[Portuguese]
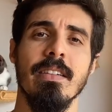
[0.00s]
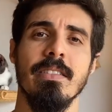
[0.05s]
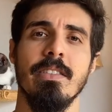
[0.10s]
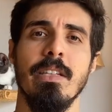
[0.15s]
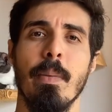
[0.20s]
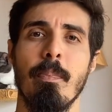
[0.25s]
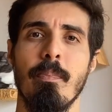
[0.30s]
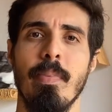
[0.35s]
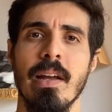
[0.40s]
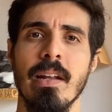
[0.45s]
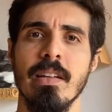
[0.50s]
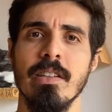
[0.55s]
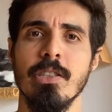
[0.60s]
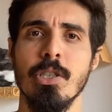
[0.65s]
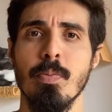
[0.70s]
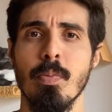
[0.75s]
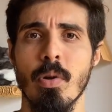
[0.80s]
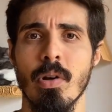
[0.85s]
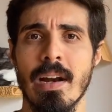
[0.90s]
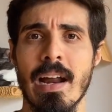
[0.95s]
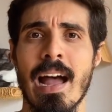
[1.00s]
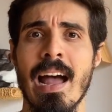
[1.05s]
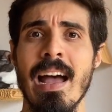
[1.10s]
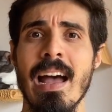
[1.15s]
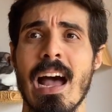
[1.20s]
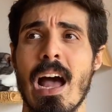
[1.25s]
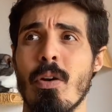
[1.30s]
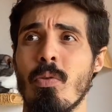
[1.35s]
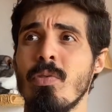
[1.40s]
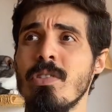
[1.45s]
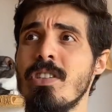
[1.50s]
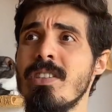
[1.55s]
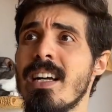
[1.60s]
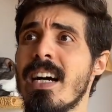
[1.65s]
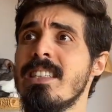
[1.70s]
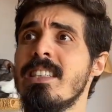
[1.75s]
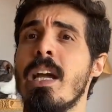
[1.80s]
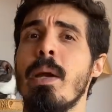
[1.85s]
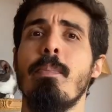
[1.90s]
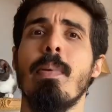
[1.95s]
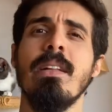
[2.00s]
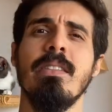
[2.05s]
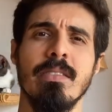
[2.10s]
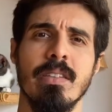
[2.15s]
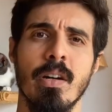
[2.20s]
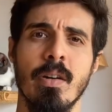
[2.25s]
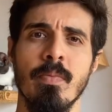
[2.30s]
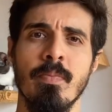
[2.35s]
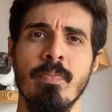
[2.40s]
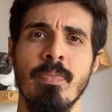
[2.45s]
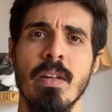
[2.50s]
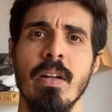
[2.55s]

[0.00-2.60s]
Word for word: de apenas explorar a quantidade de repetição.